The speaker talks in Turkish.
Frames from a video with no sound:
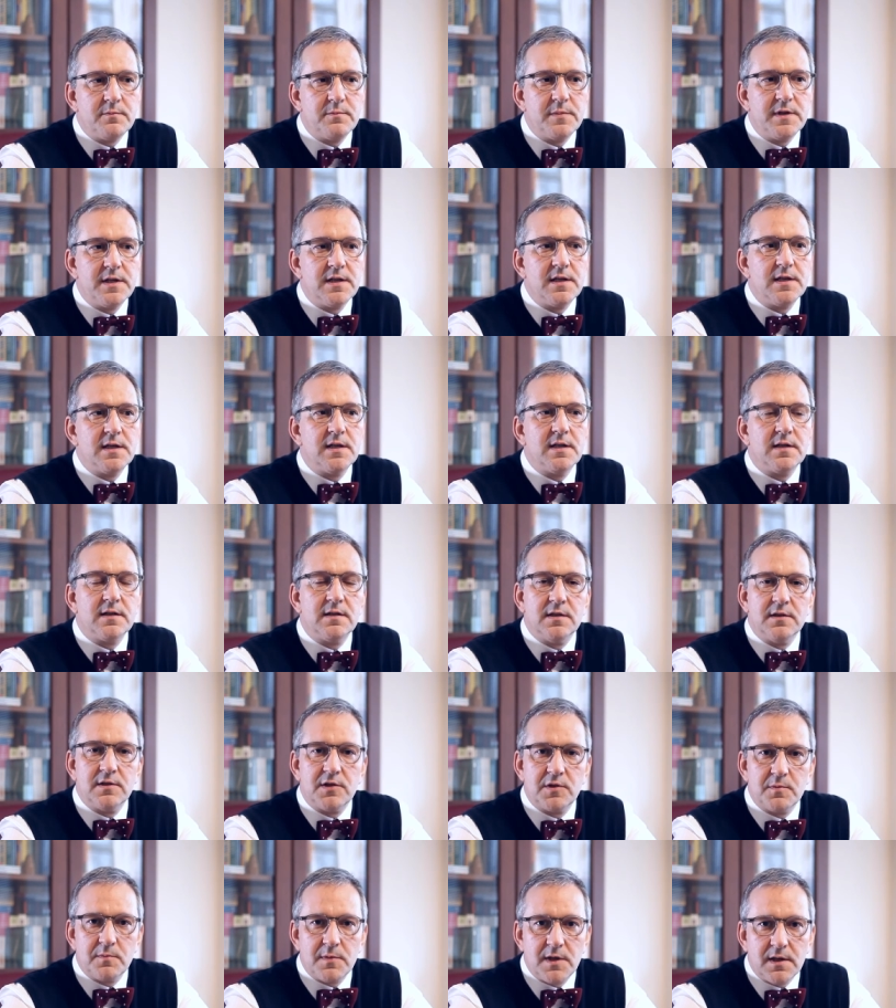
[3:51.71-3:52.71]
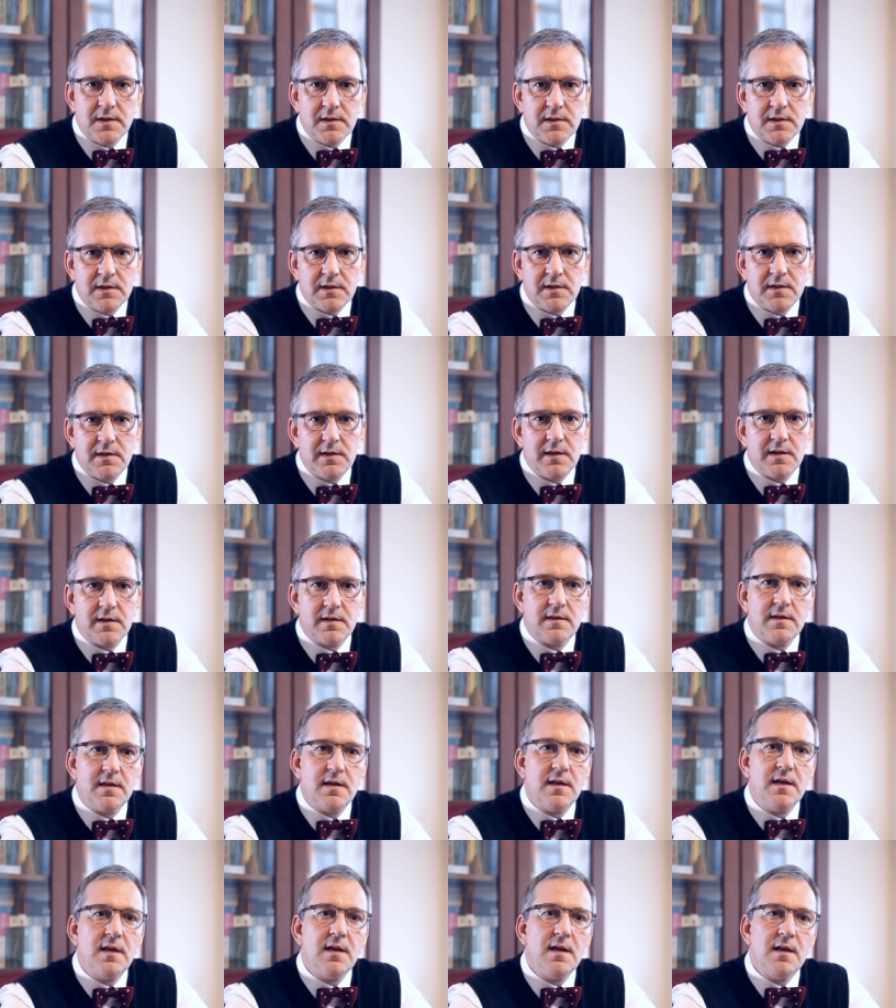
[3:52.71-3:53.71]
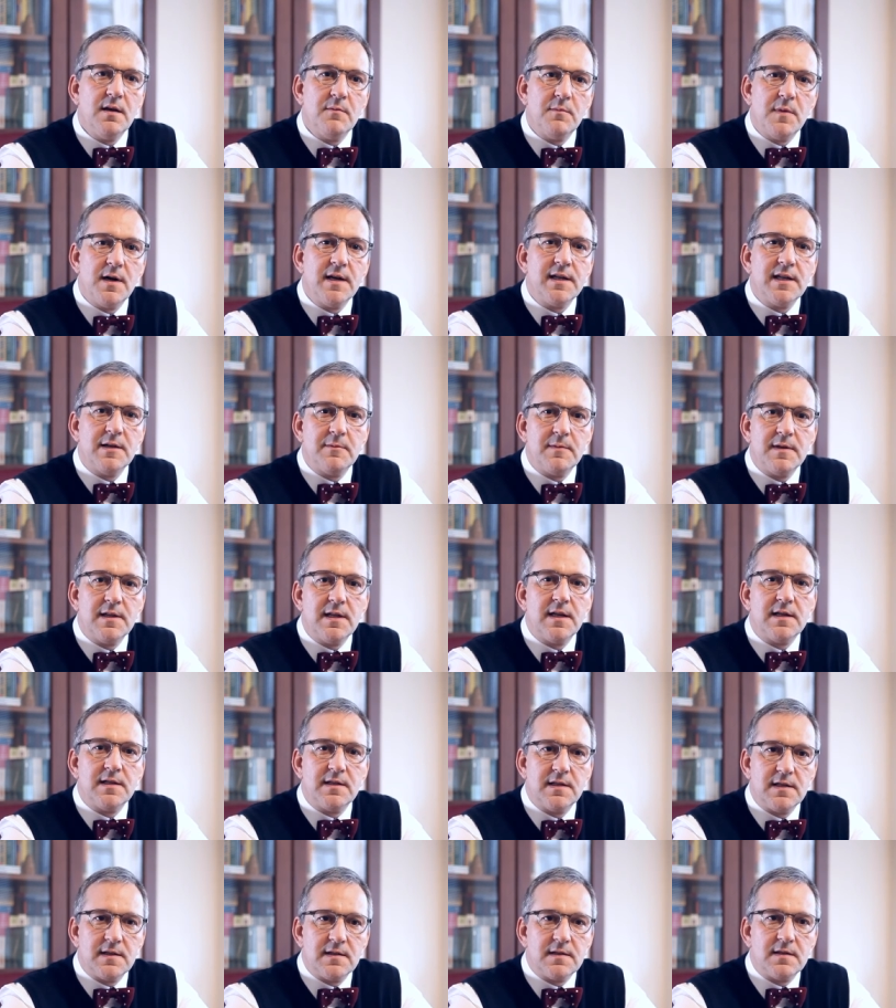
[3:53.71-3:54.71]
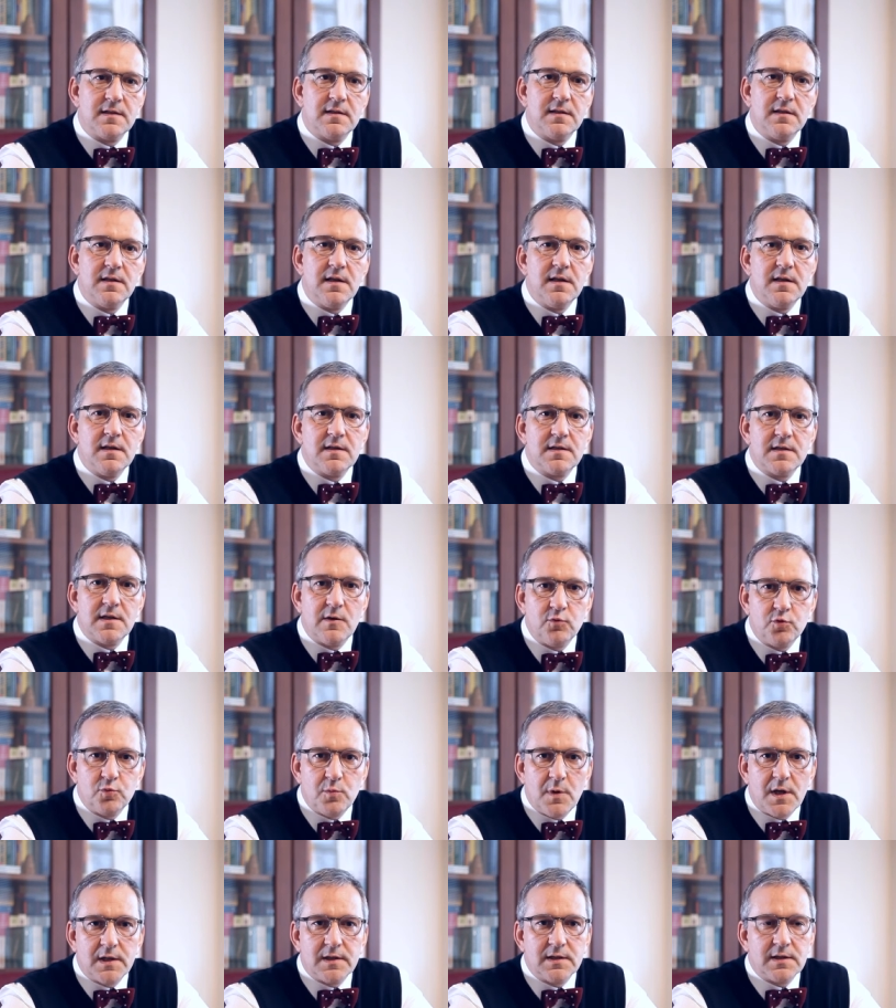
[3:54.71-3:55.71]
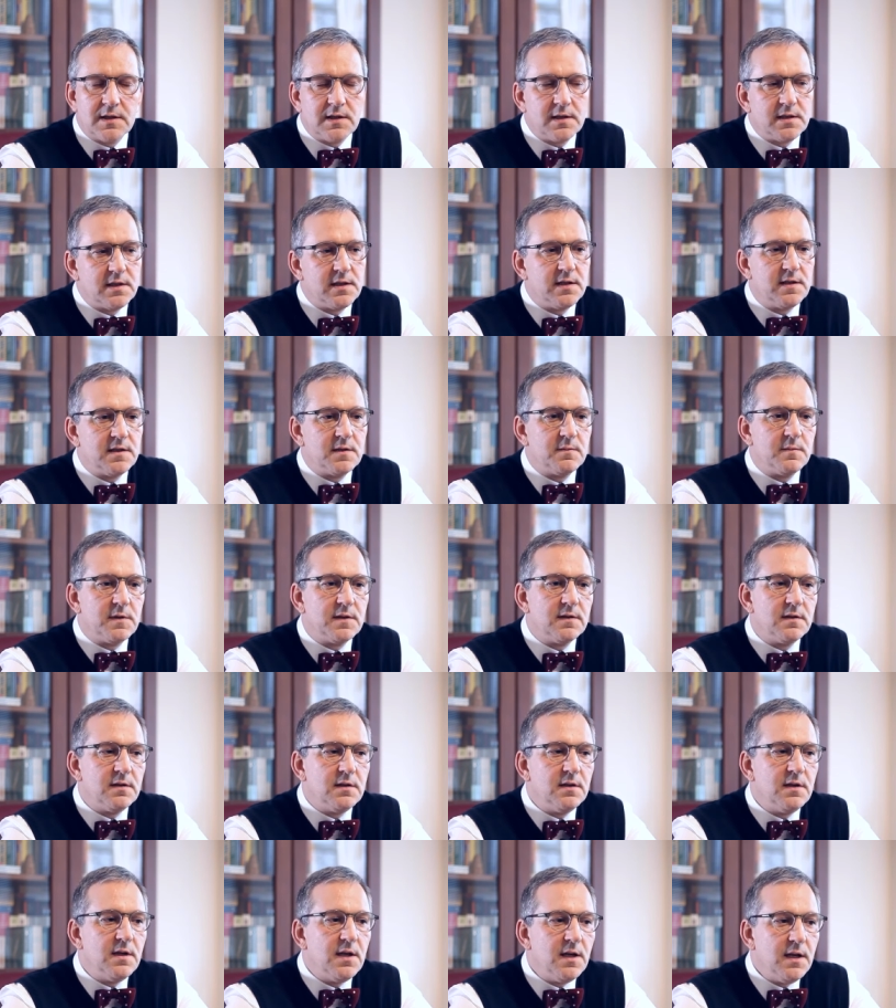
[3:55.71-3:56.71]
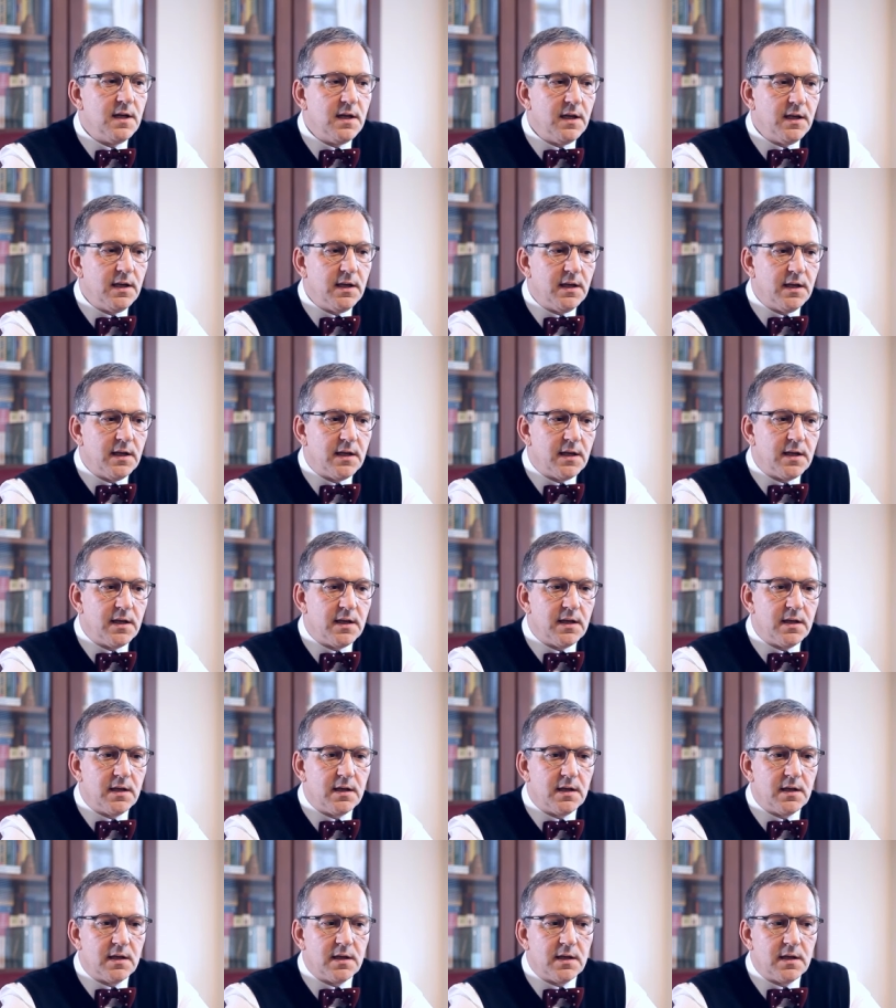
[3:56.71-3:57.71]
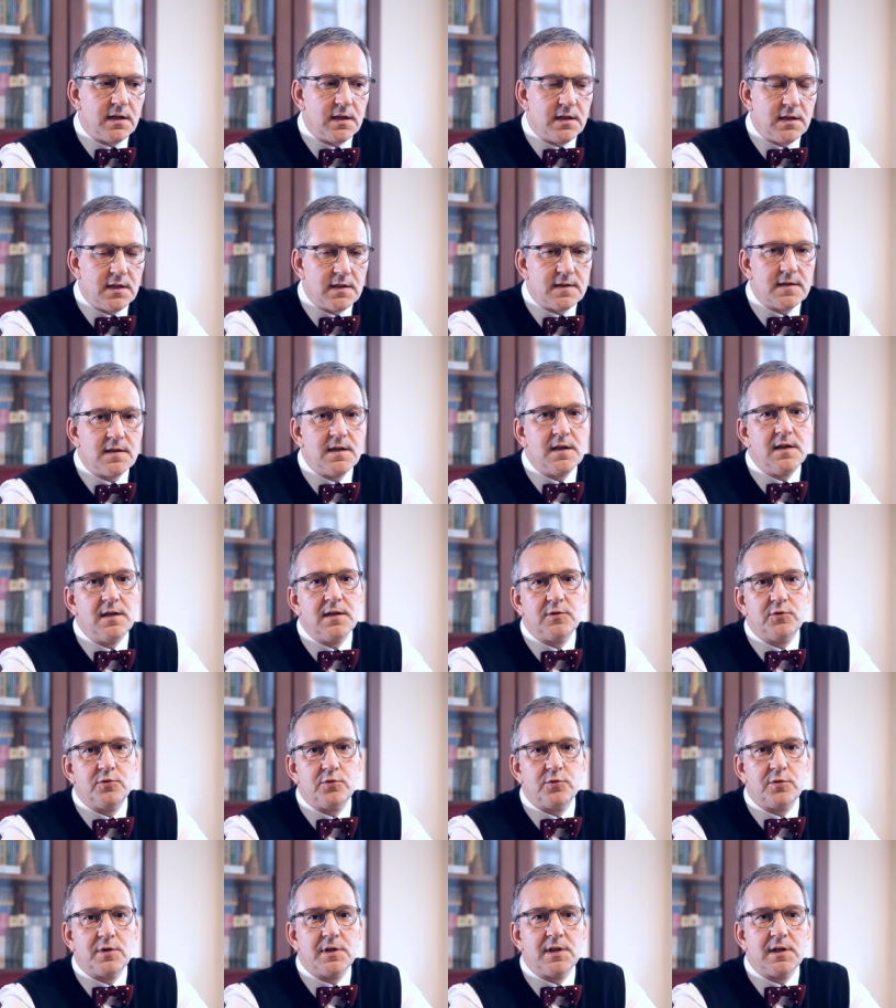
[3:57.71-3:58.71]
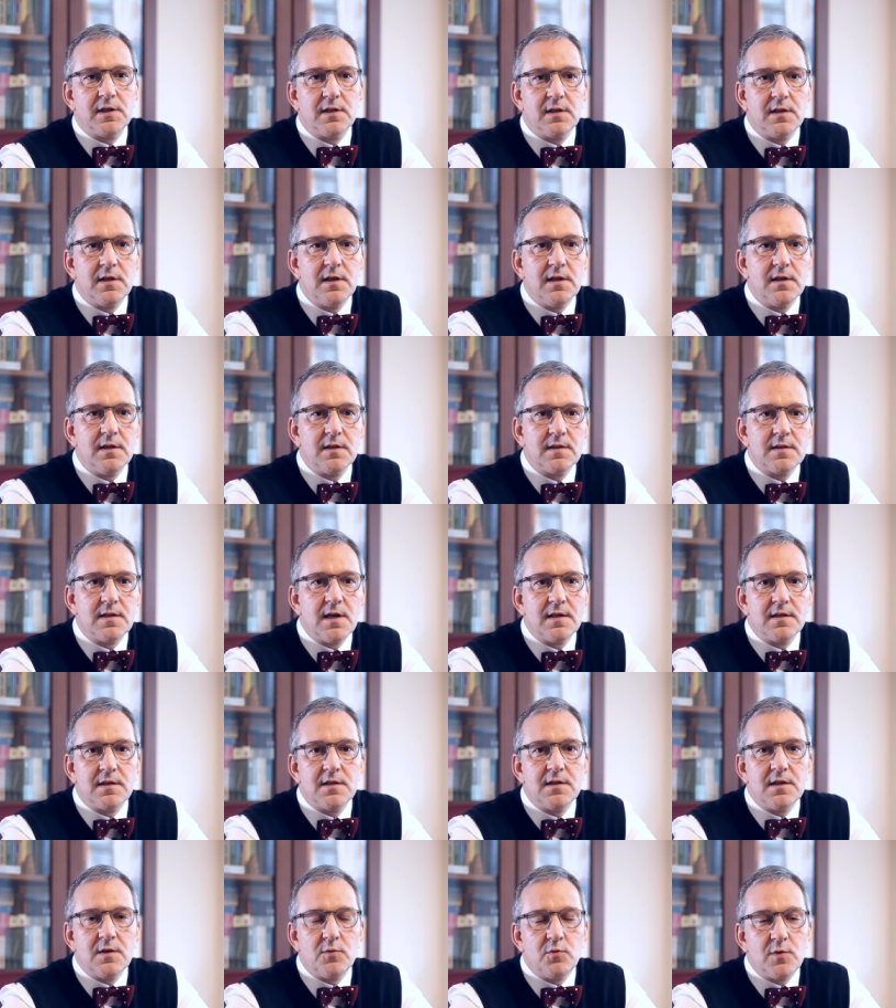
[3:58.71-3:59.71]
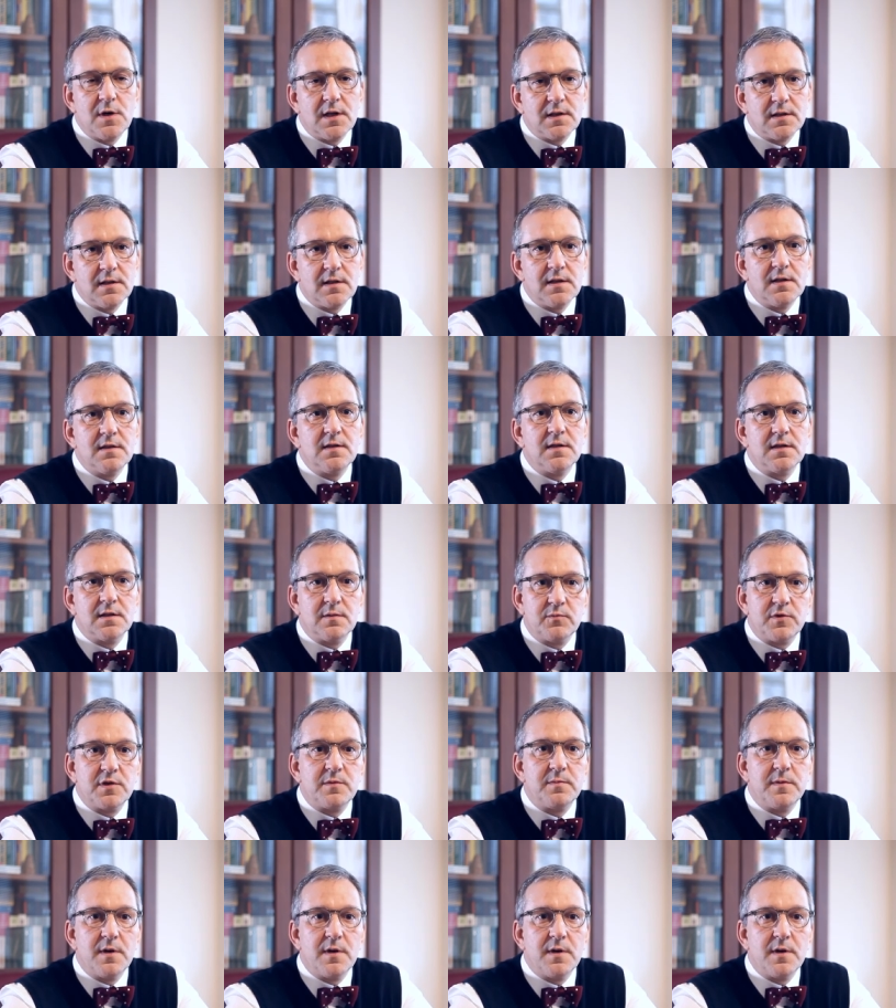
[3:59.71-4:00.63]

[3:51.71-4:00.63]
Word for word: Biri danışmanlık, diğeri de mahkemeler nezdinde savunmanlık hizmeti e, yasayla Türkiye'de sadece avukatlara tanınmış bir